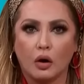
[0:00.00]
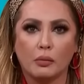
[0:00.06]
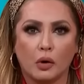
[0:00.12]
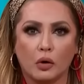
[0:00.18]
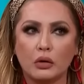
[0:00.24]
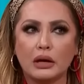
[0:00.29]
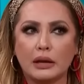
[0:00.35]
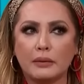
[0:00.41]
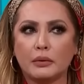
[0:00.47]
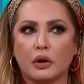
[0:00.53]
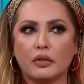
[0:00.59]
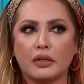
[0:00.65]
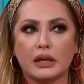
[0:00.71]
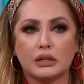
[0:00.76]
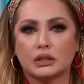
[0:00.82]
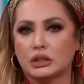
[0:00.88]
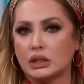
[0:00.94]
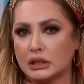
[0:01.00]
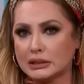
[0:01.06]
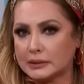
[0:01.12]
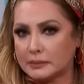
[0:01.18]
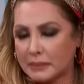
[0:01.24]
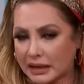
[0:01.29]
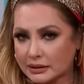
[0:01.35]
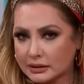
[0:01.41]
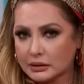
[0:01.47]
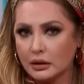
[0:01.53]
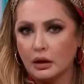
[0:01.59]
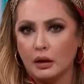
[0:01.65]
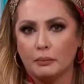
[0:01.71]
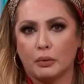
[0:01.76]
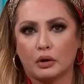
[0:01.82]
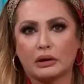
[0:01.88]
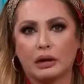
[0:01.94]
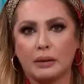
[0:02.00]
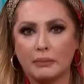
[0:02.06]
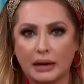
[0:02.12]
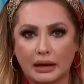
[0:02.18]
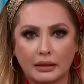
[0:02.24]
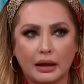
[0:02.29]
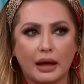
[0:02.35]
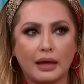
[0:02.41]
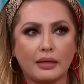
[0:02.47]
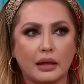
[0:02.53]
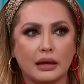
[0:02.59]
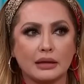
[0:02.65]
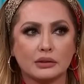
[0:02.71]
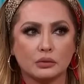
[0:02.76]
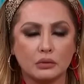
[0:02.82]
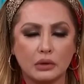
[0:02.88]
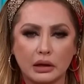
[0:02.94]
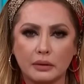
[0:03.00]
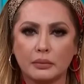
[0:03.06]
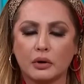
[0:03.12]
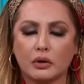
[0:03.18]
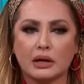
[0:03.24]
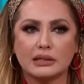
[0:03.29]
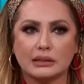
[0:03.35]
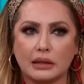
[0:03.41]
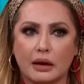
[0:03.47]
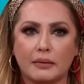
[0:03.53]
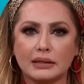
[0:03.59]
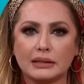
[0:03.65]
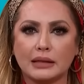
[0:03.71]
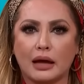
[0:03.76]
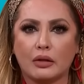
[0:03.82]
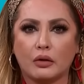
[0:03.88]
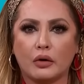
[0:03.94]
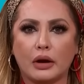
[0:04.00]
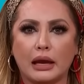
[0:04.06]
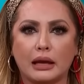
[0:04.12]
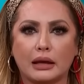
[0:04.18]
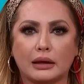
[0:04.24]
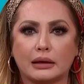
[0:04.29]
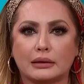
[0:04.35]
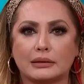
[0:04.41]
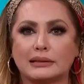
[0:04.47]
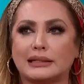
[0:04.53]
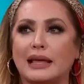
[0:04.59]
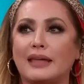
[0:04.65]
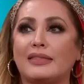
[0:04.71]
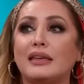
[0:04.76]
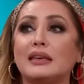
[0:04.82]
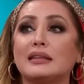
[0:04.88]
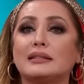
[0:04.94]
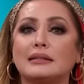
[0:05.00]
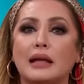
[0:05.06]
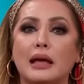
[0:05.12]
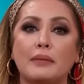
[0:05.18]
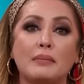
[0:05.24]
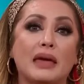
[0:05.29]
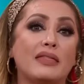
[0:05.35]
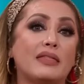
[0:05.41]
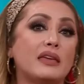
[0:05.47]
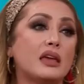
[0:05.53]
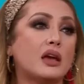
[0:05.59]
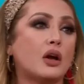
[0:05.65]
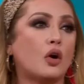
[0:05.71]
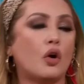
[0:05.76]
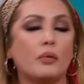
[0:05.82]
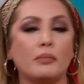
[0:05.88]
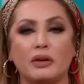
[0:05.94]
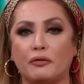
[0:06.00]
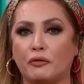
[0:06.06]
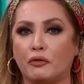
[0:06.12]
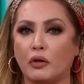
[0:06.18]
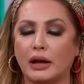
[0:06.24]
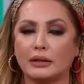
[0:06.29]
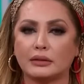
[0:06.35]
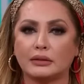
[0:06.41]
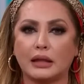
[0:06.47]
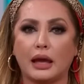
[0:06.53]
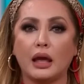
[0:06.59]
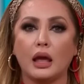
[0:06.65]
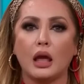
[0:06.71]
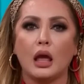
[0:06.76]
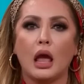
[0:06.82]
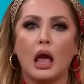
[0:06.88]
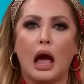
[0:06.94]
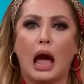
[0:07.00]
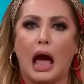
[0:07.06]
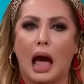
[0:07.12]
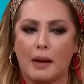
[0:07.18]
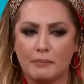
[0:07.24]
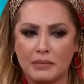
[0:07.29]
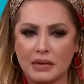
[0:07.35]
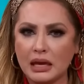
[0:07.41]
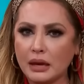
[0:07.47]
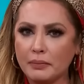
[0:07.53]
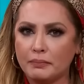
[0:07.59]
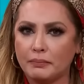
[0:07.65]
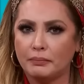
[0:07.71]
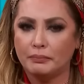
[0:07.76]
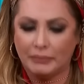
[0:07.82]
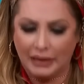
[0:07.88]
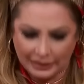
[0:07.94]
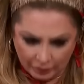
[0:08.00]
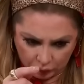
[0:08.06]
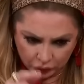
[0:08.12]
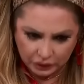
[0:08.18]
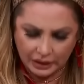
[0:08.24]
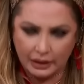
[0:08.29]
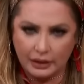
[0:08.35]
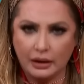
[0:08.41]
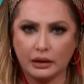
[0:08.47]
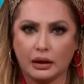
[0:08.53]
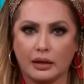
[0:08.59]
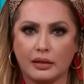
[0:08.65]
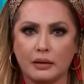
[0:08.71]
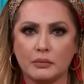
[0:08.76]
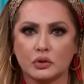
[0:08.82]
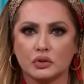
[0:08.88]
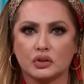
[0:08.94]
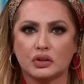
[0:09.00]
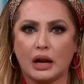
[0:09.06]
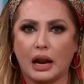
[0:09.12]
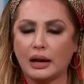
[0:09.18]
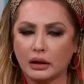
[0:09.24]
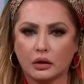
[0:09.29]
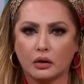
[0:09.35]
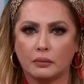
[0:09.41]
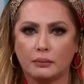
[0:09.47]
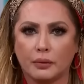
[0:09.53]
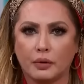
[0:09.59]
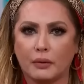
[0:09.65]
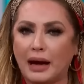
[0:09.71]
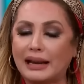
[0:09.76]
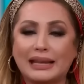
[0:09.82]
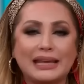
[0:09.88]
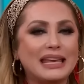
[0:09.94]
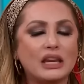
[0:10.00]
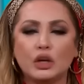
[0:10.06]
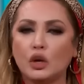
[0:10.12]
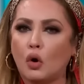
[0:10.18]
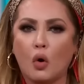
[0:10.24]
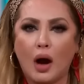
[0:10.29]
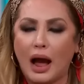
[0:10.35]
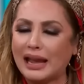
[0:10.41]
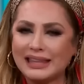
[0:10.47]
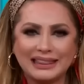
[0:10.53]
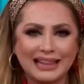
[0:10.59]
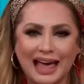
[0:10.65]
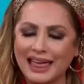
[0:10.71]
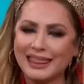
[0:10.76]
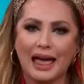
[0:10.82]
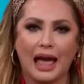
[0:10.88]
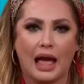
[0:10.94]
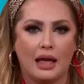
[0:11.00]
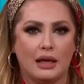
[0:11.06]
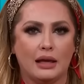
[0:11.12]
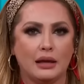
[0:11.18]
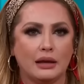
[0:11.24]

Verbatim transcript: como un libro de chismes, porque en verdad es un libro que está basado en, se dice, me dijo, mi fuente, a mí me lo tiene que demostrar y comprobar y no hay nada